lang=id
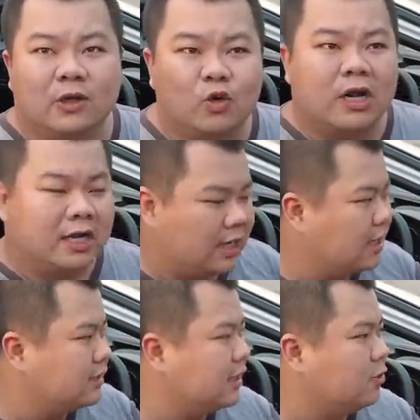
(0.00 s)
Kurang
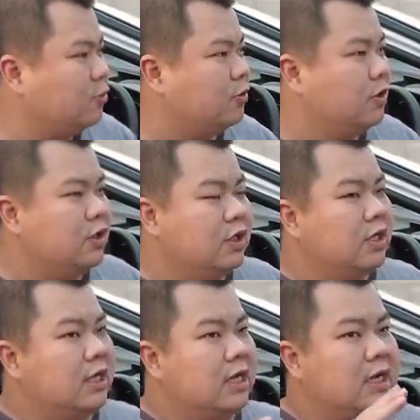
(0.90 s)
karena satu
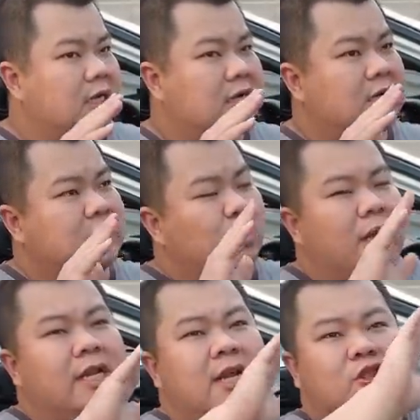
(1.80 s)
uh,
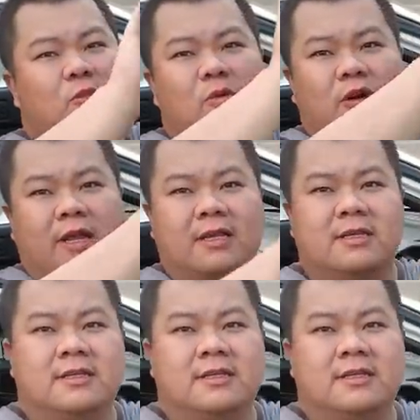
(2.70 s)
kecuali dia top mount ya.